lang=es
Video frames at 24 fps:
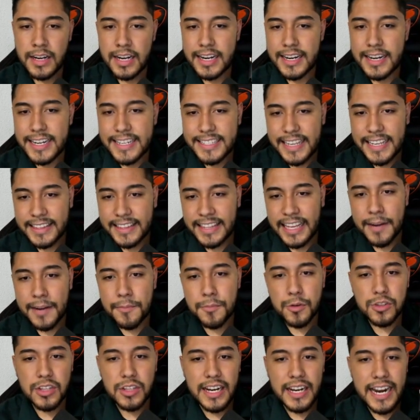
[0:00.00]

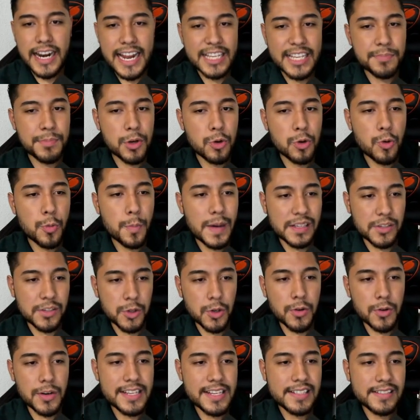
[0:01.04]
Resaltamos las
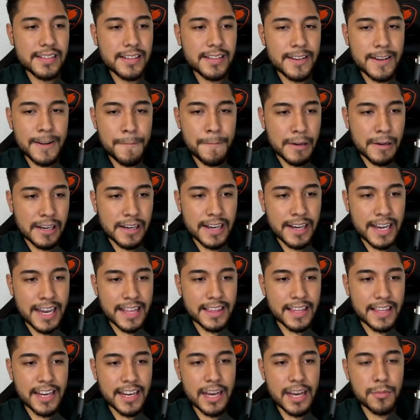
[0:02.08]
preocupaciones que
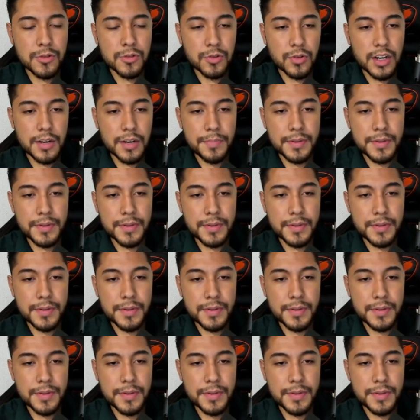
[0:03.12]
teníamos con el